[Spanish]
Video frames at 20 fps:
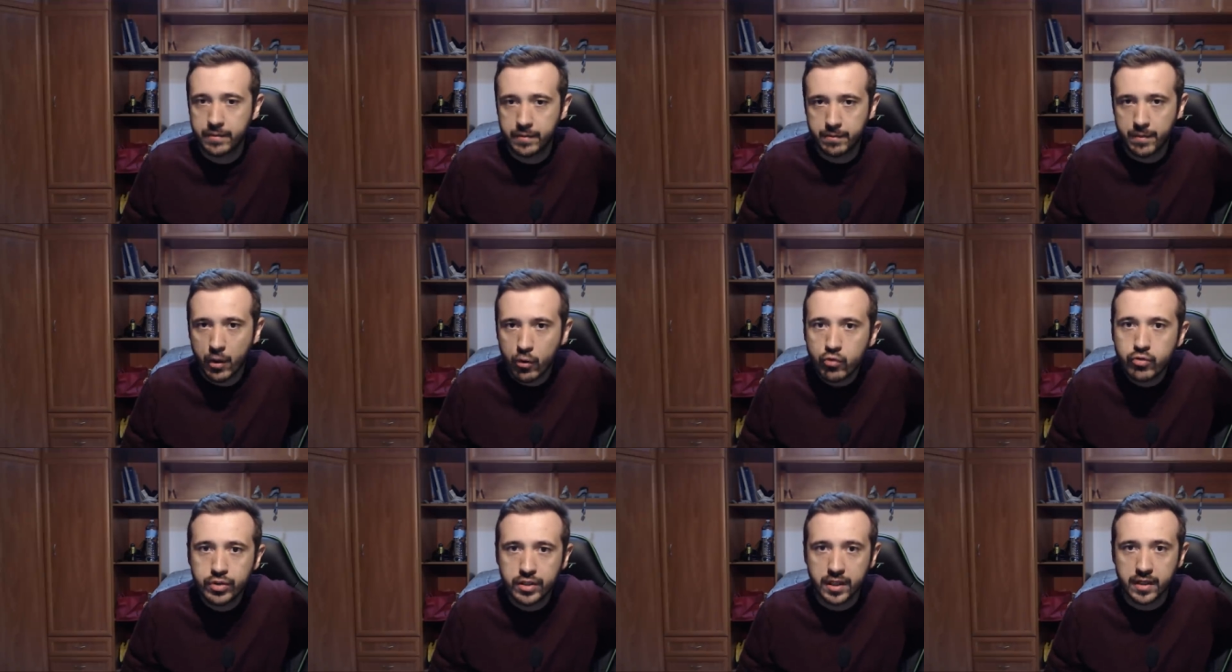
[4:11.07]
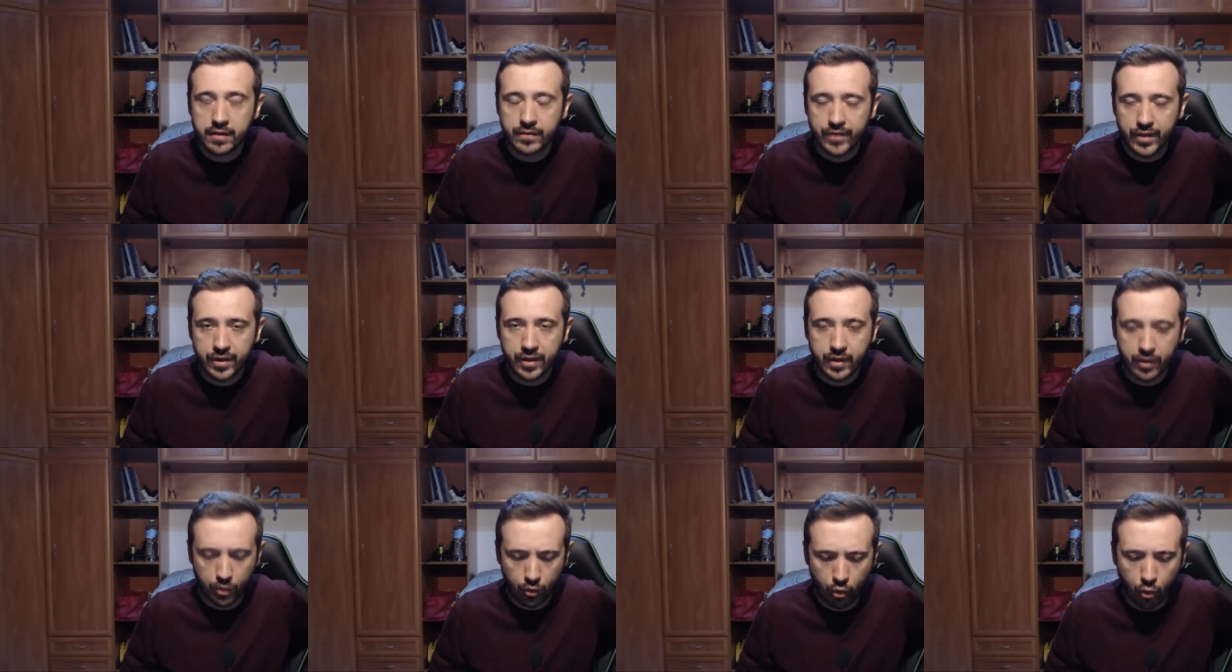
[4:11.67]
Me, gusta
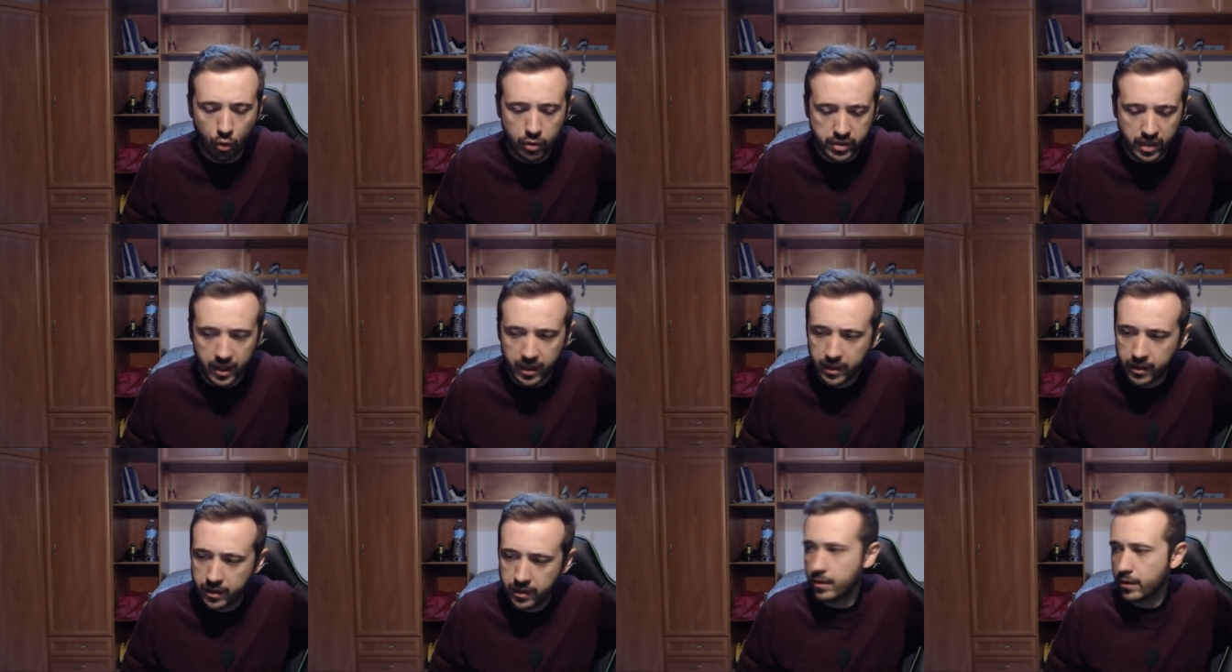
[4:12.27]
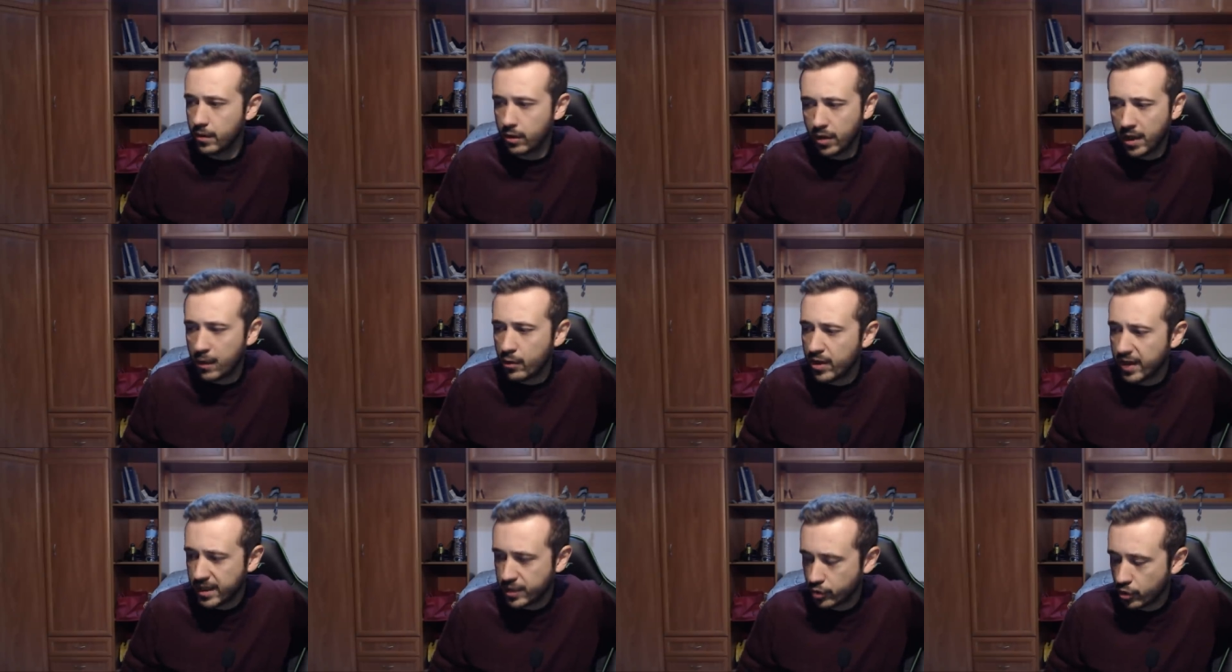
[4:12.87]
decir ¡Cota! Hola,
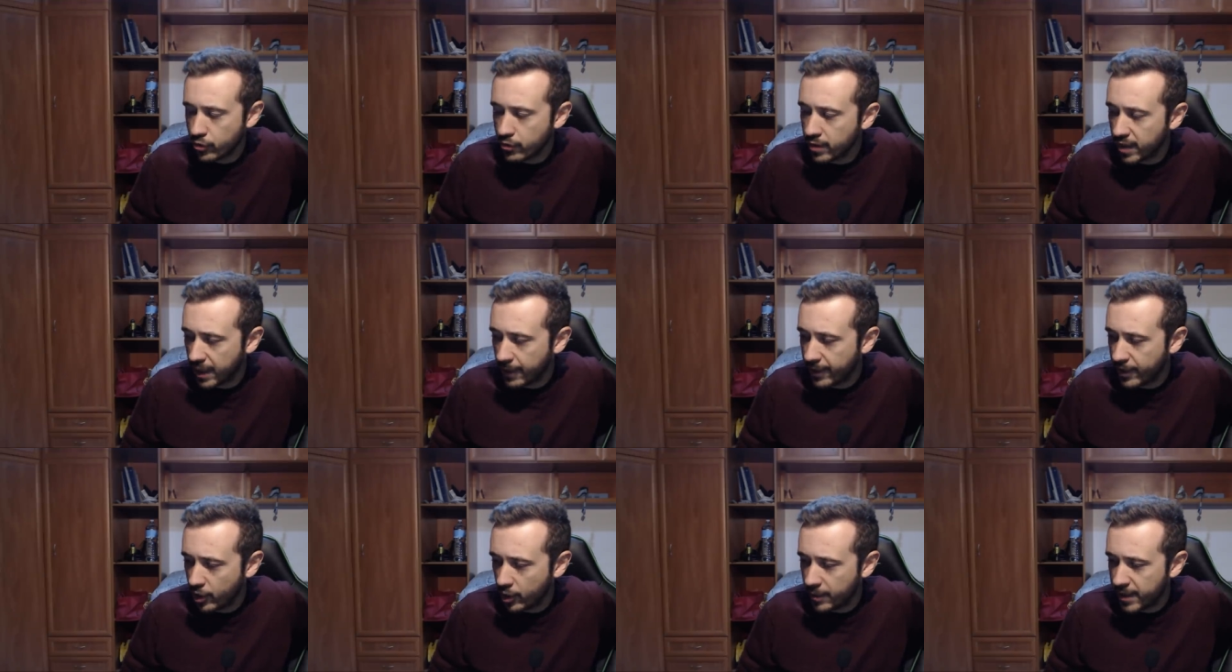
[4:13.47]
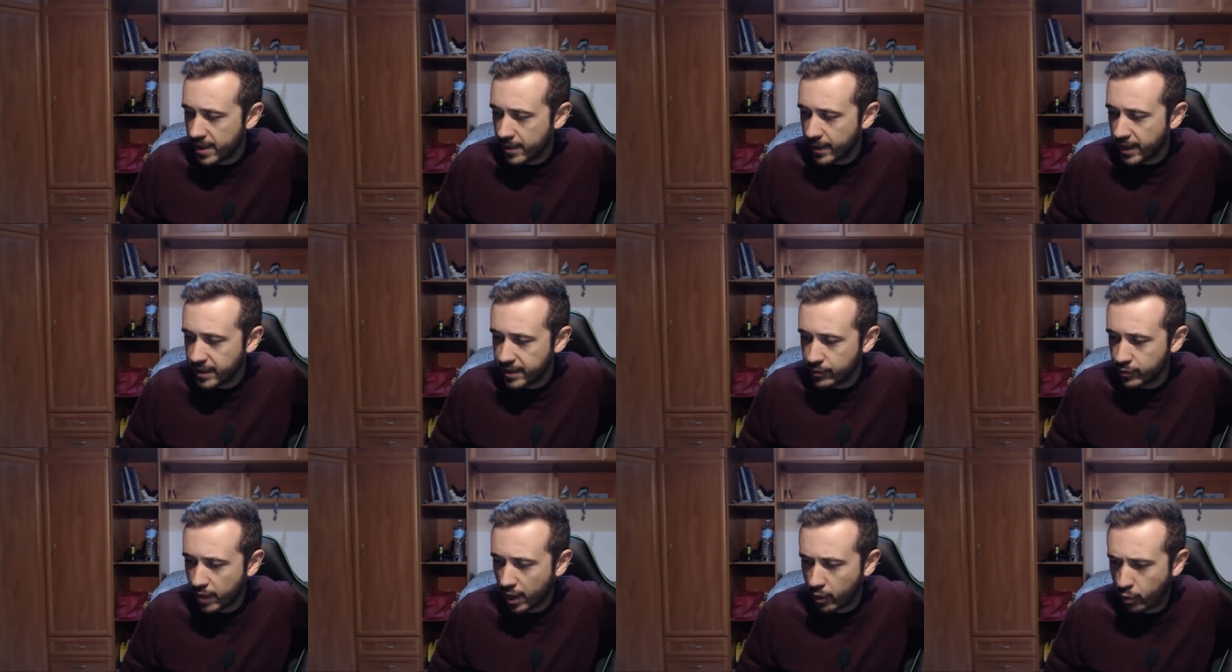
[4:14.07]
buenas, soy un caballero medieval,
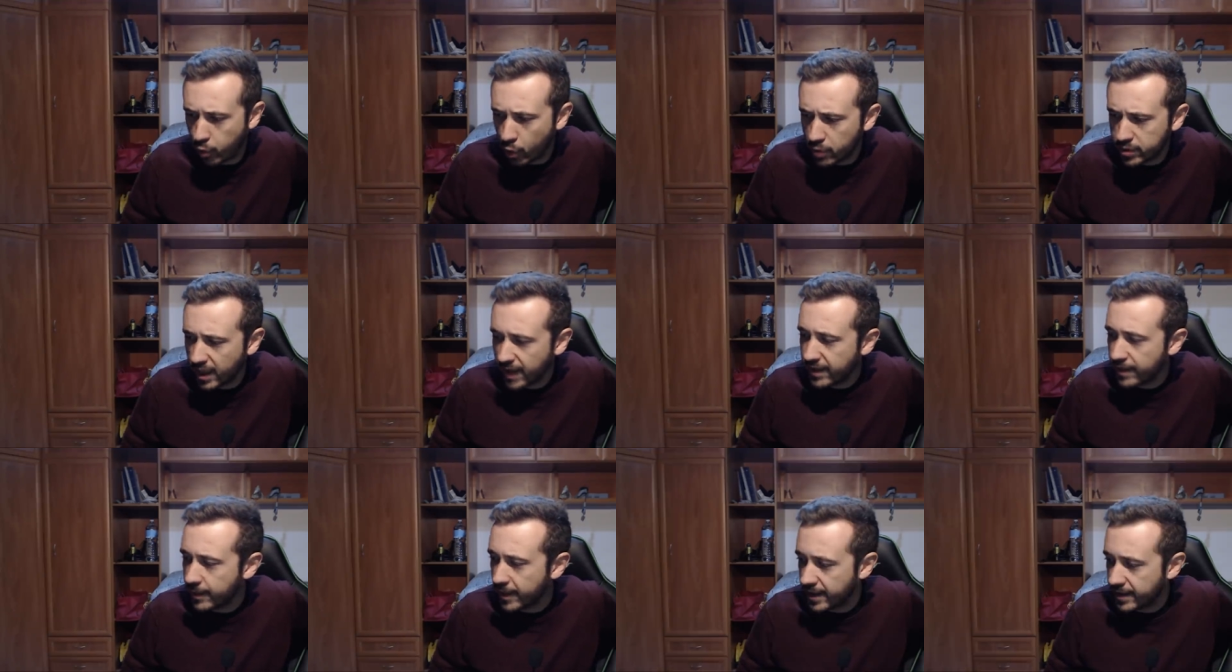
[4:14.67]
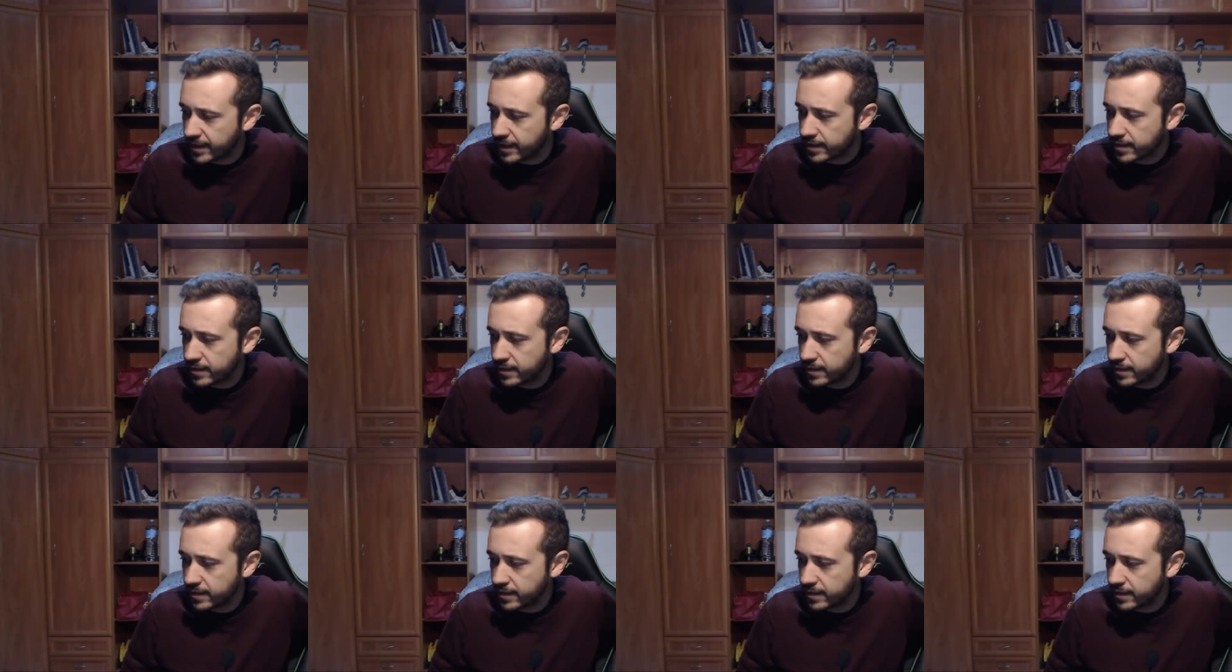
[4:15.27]
llevo una cota de mallas.